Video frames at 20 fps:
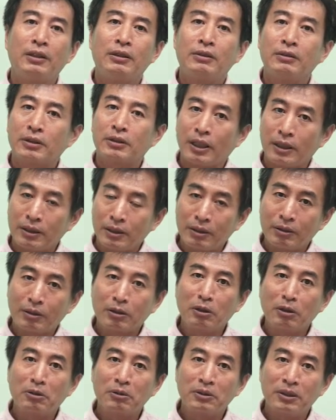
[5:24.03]
才能
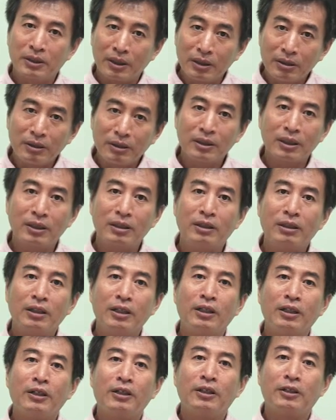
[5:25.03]
够真正
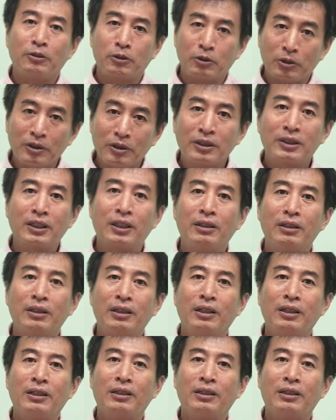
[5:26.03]
宣称